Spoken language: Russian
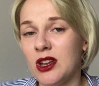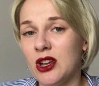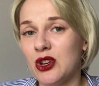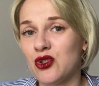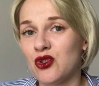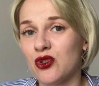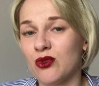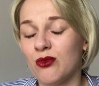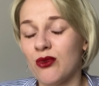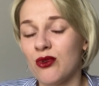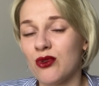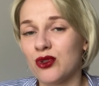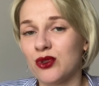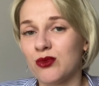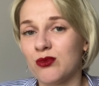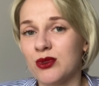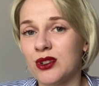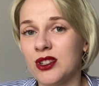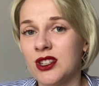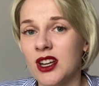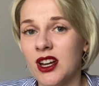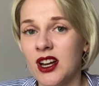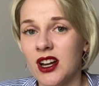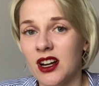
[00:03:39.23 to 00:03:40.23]
еще могут
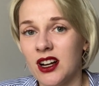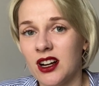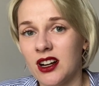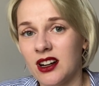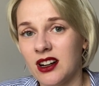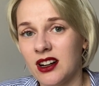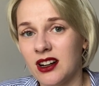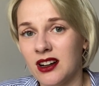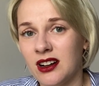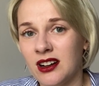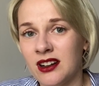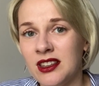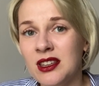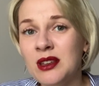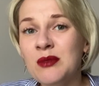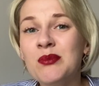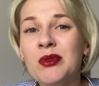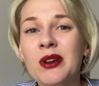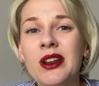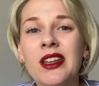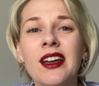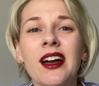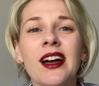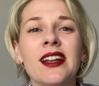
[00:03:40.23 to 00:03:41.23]
быть э,
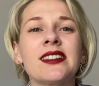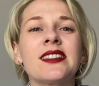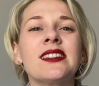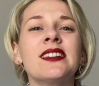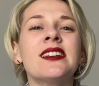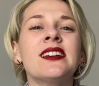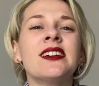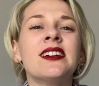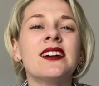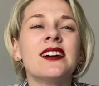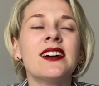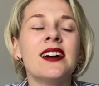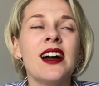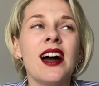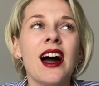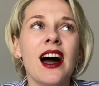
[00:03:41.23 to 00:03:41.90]
неприятные